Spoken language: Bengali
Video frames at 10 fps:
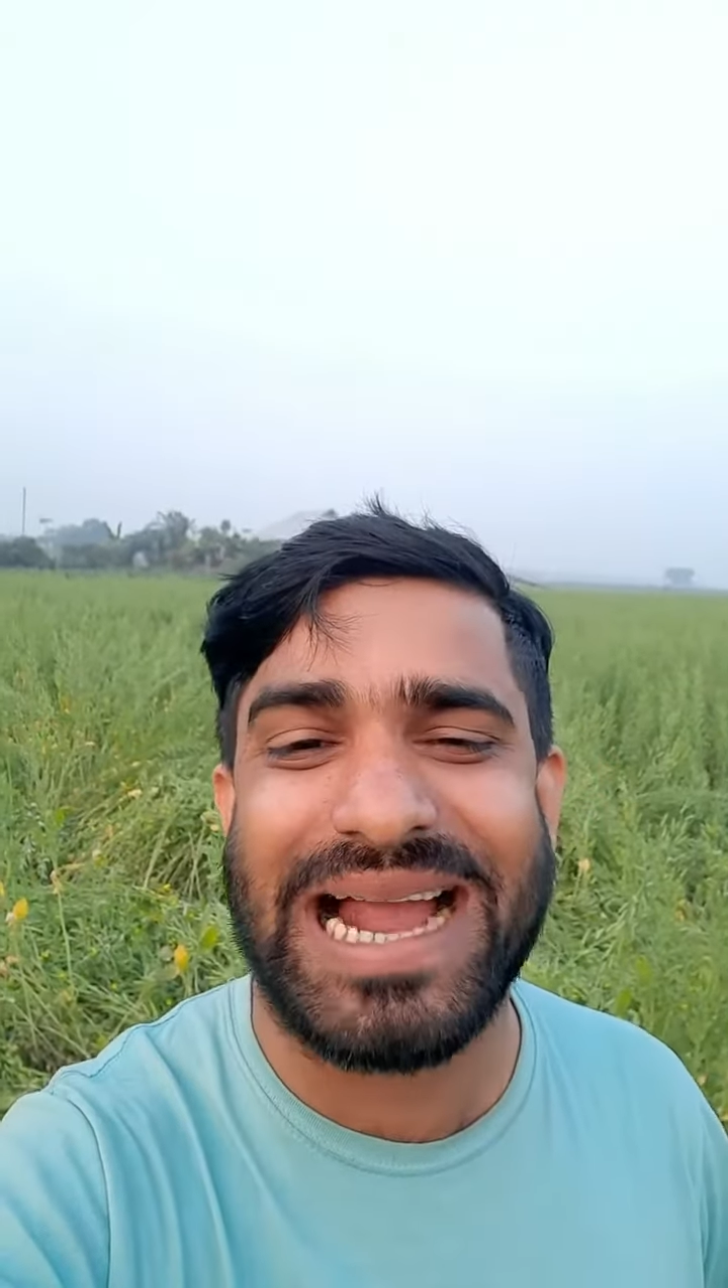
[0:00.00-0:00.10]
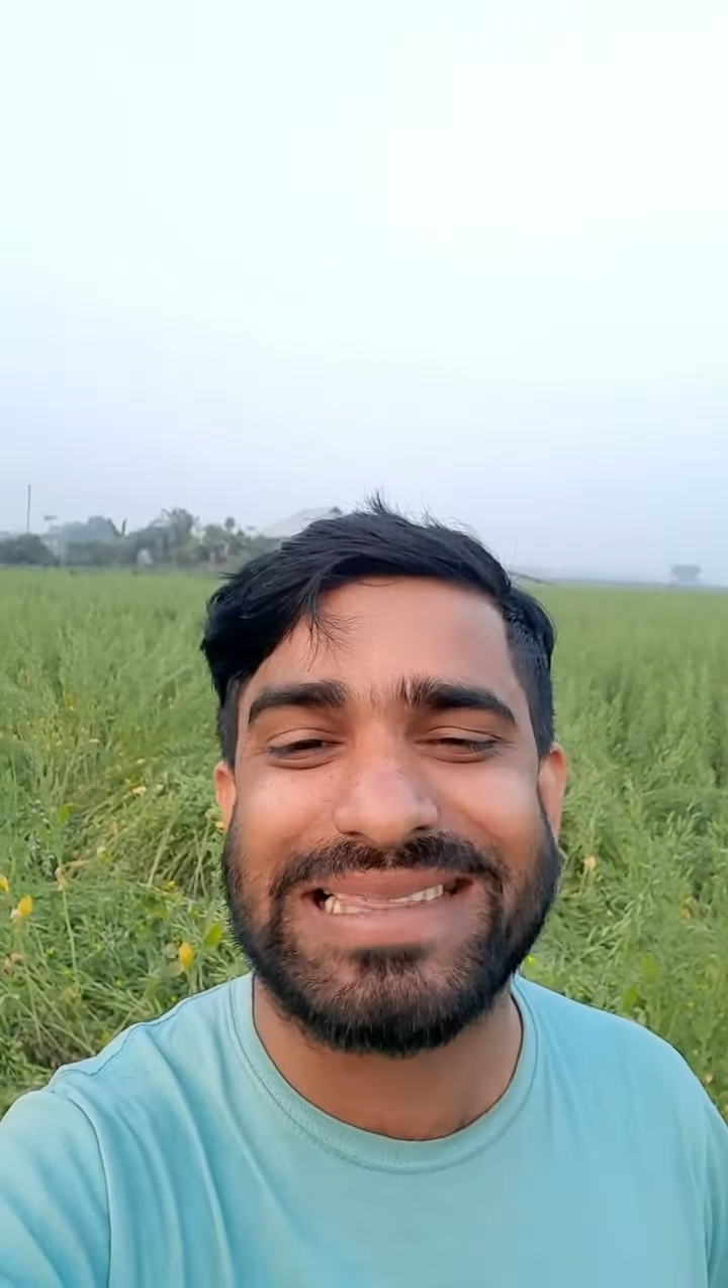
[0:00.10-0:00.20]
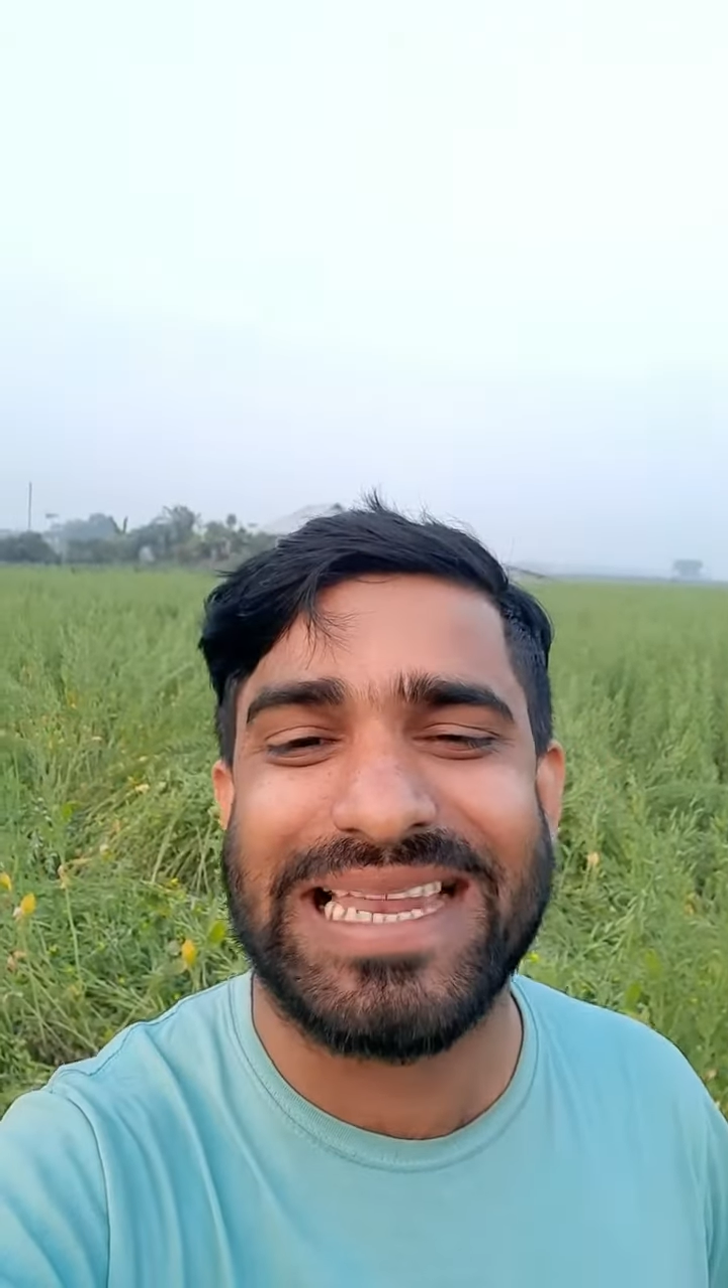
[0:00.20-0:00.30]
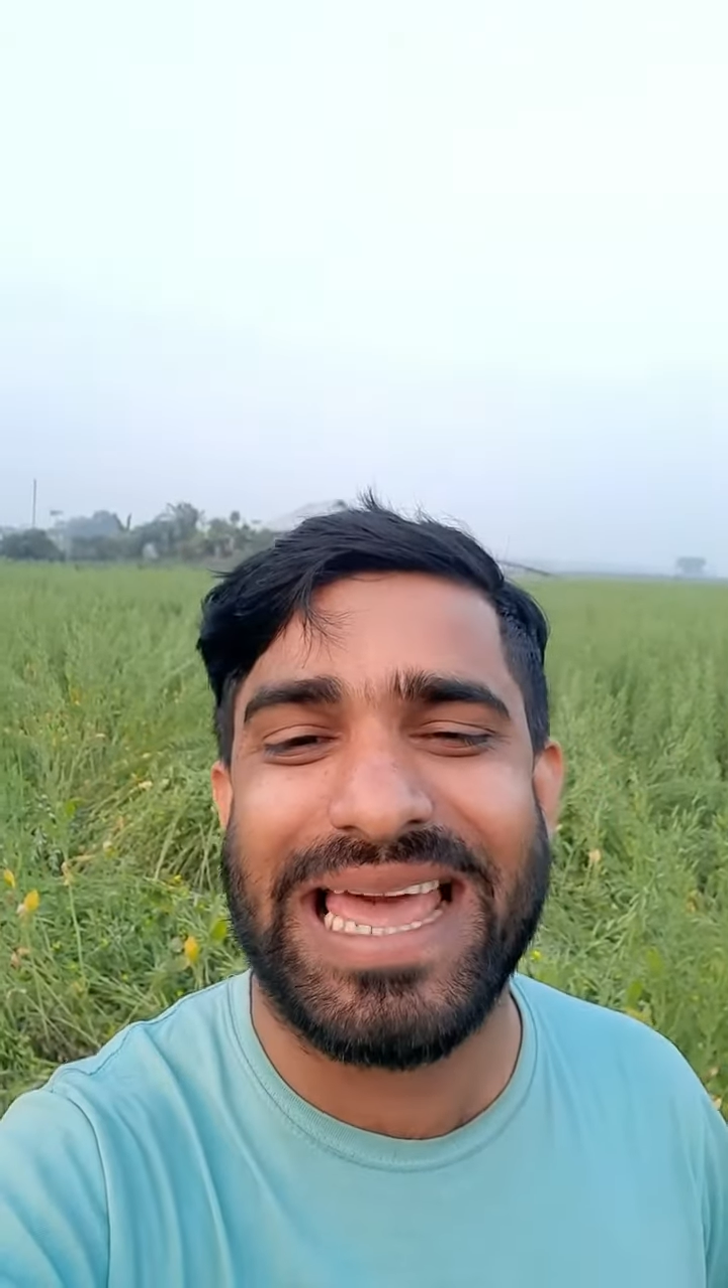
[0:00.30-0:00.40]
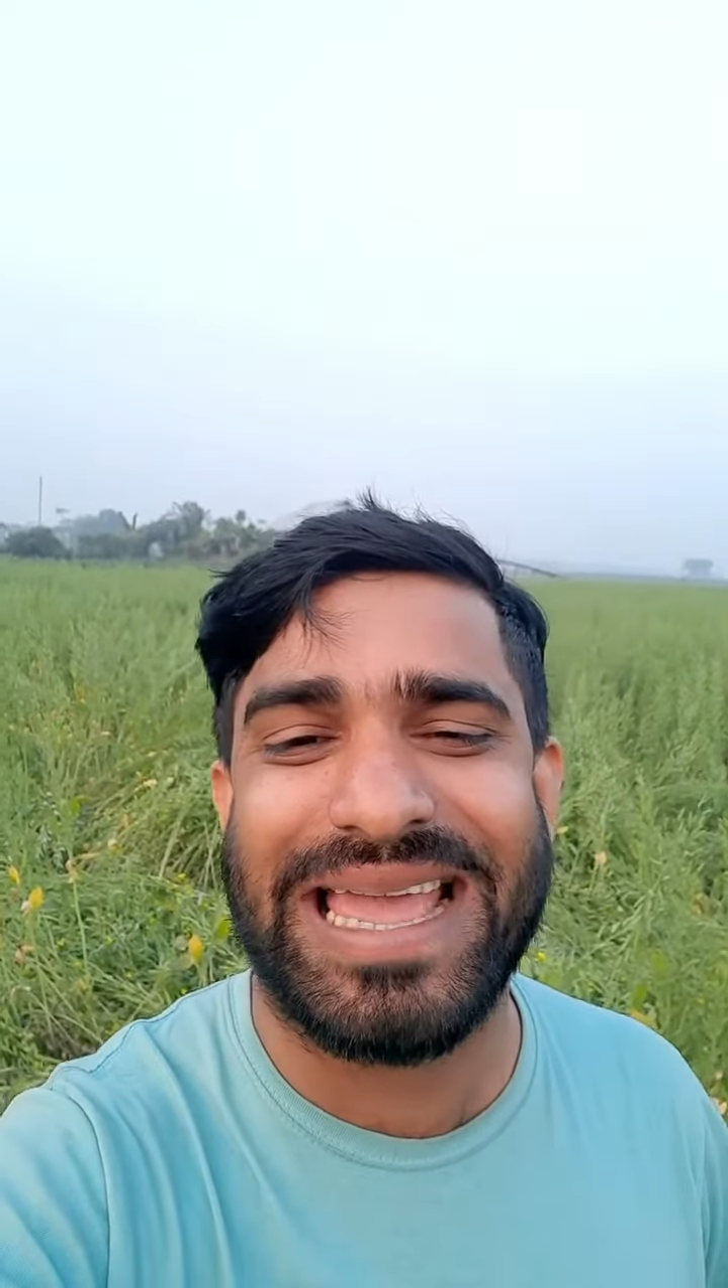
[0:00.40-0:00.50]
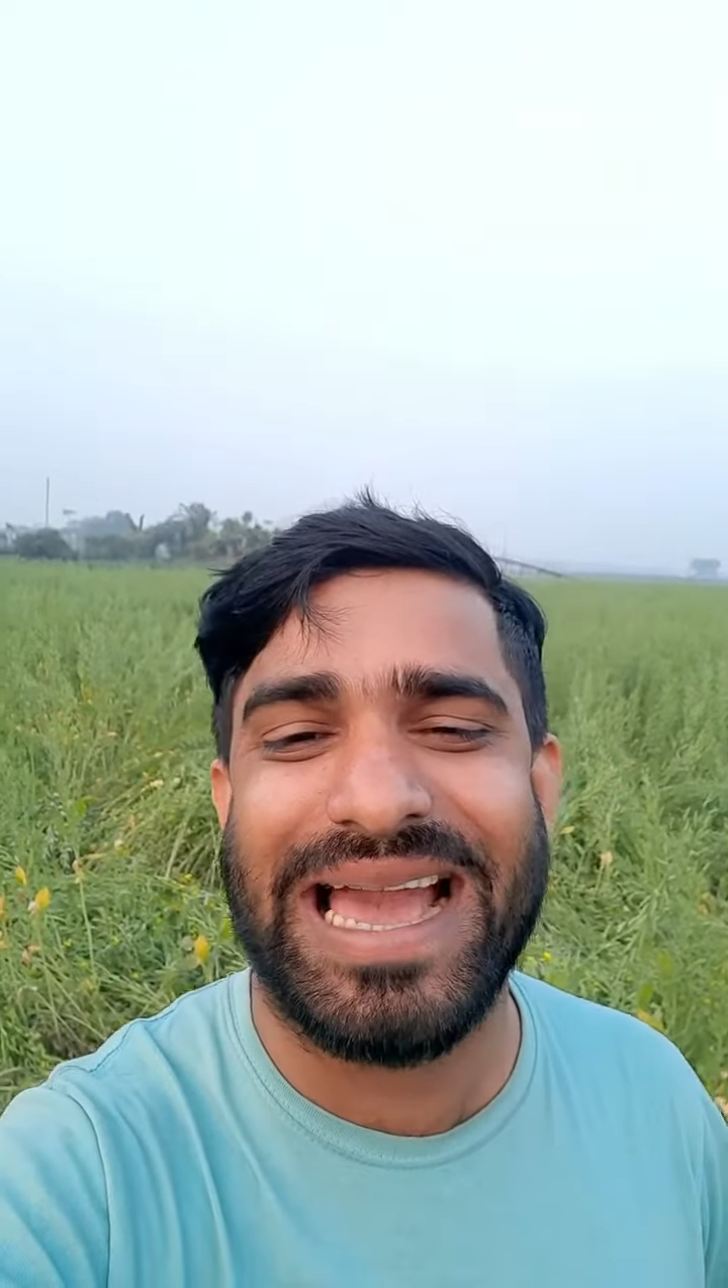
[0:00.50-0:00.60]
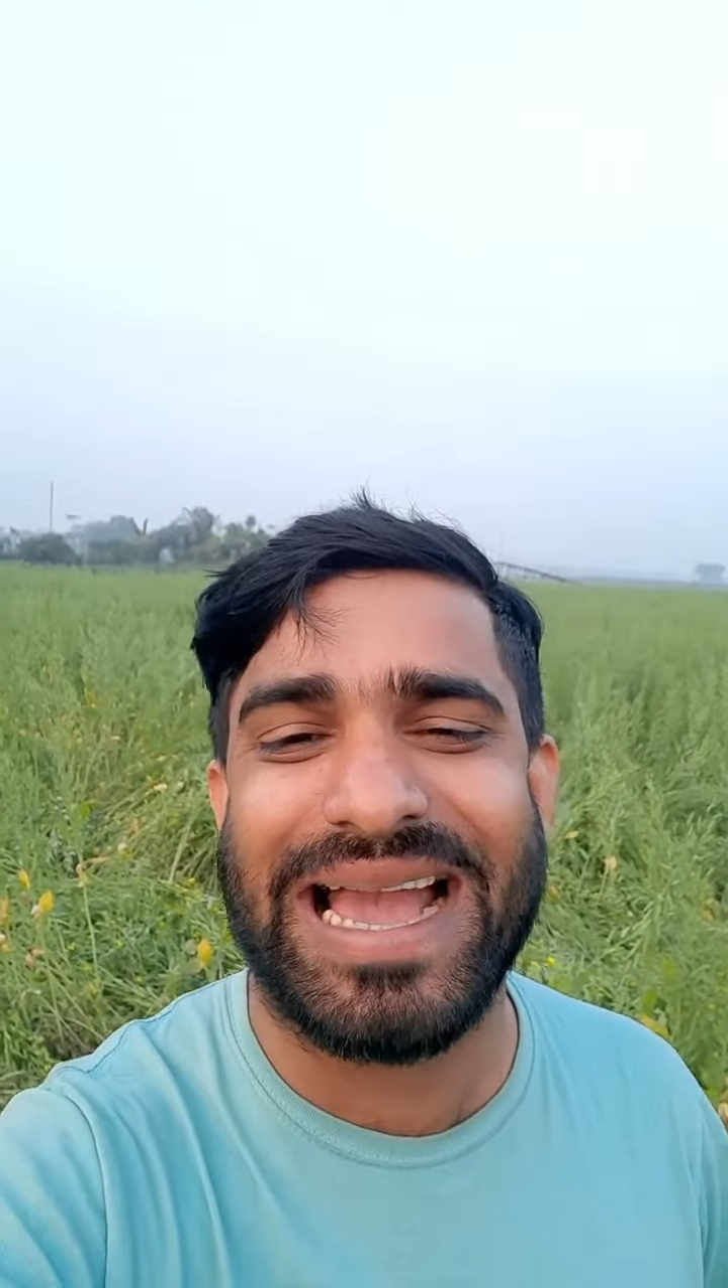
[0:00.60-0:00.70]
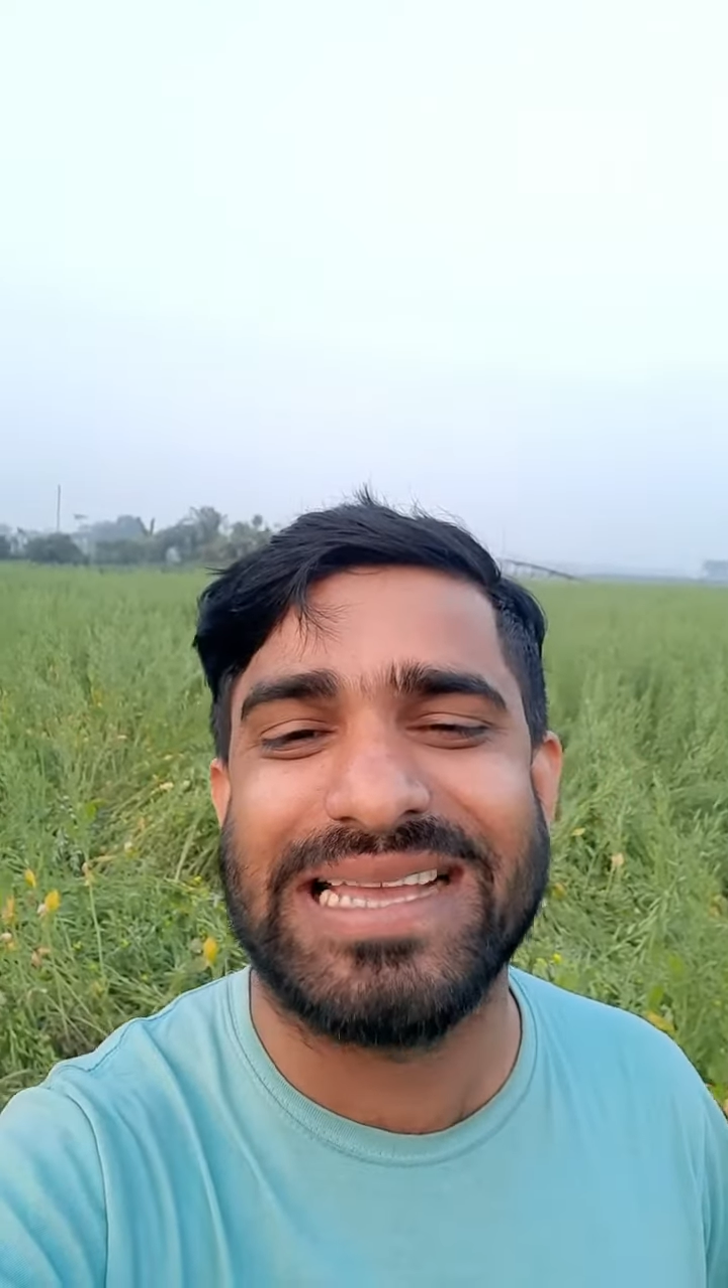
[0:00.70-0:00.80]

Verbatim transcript: ঘাটতি লাগিয়া